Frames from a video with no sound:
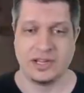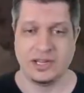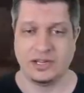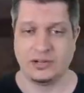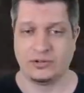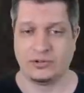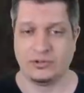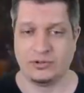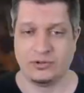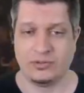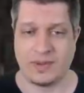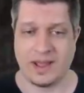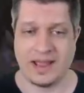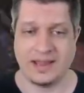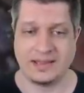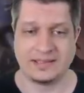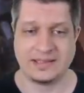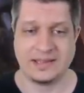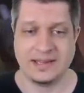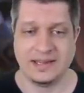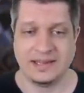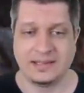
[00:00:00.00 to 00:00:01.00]
e tudo
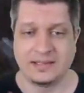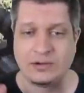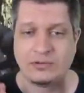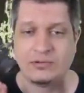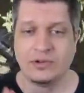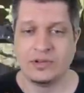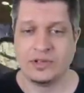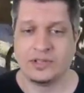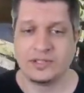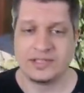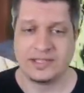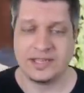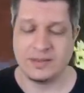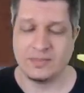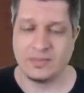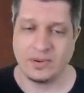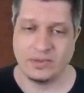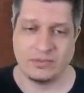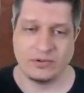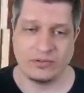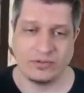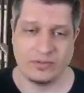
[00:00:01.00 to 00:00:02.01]
mais. Então,
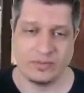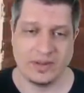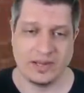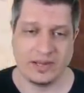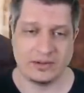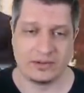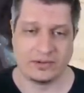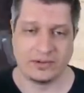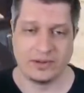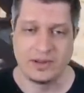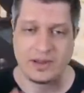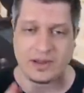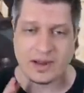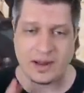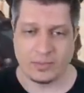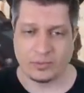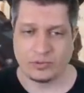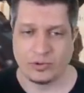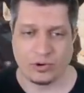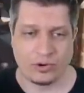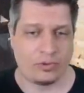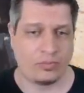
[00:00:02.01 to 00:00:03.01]
sempre em movimento.
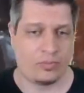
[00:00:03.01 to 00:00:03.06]
Capturou um